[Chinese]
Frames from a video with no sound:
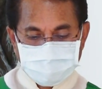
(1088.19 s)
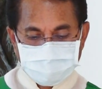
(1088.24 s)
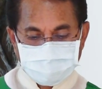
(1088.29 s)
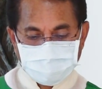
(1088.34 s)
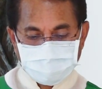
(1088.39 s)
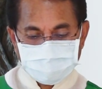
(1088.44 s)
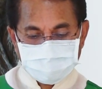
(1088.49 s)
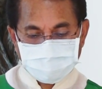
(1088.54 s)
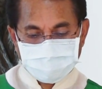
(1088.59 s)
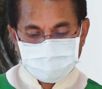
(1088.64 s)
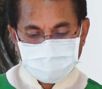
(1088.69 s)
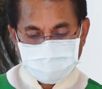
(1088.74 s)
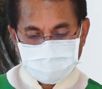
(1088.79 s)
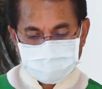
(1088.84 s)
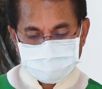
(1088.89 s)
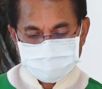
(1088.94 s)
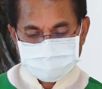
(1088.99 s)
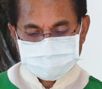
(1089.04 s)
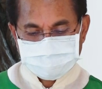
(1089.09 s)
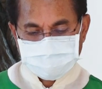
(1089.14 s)
我们把
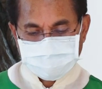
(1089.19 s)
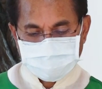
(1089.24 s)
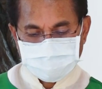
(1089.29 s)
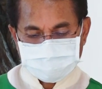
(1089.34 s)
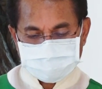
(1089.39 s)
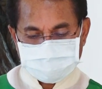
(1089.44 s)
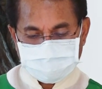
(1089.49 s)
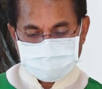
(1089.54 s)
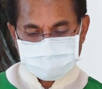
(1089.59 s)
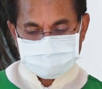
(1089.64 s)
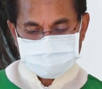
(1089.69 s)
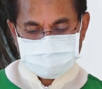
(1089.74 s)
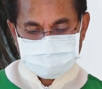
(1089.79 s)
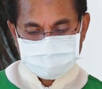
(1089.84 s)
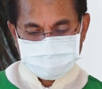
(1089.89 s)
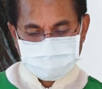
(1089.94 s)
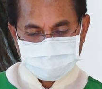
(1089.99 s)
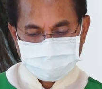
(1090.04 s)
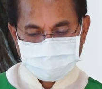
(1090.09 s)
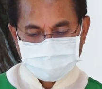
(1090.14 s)
一切相信
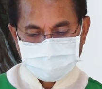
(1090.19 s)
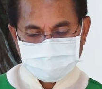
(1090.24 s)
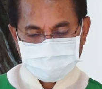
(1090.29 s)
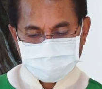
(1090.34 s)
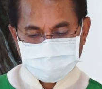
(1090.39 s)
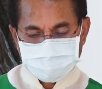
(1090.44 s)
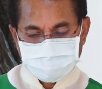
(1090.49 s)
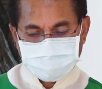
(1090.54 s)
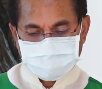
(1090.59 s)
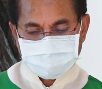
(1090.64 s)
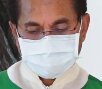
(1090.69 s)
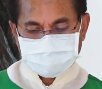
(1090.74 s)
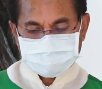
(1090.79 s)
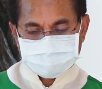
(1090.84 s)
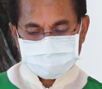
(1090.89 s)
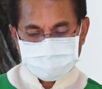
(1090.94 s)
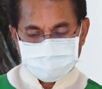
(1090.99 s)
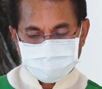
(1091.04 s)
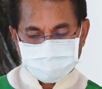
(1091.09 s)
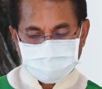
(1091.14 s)
人的意愿和
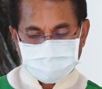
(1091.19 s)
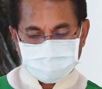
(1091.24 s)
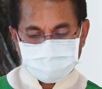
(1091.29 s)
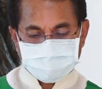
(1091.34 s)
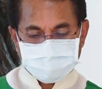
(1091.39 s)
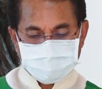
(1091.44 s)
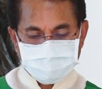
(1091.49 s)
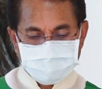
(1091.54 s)
希望。